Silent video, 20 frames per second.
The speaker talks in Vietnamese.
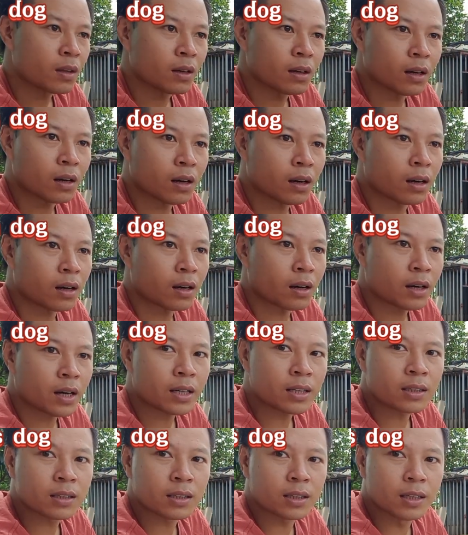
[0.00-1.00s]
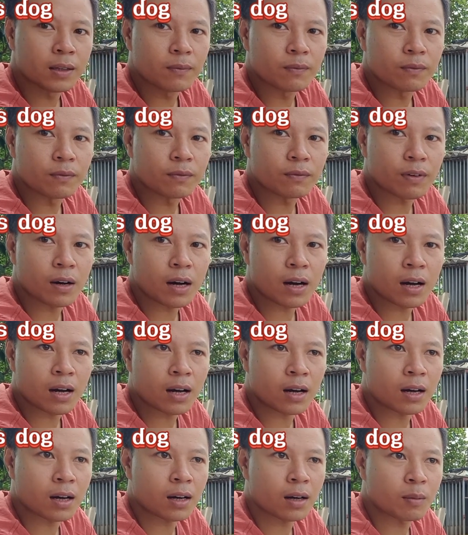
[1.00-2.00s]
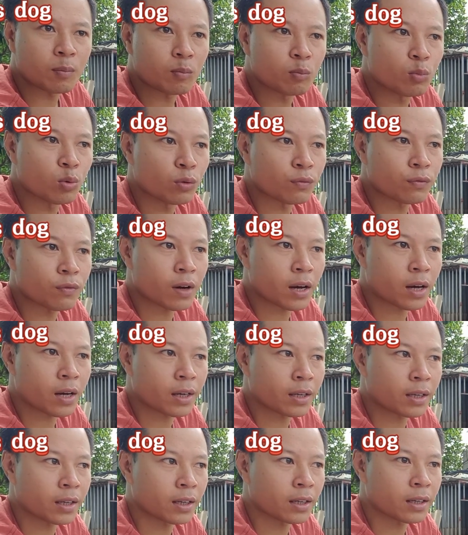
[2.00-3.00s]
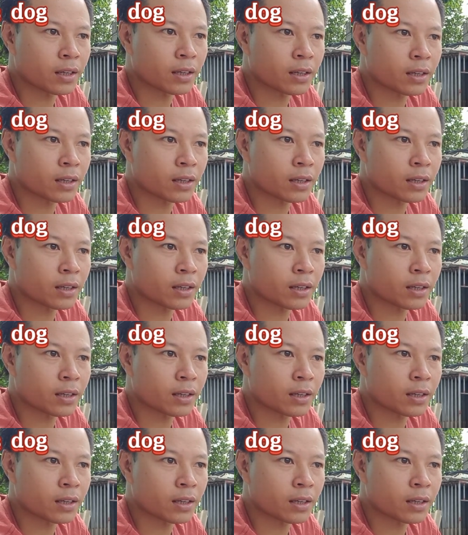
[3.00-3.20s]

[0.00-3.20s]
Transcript: à, cách tiêm và một vài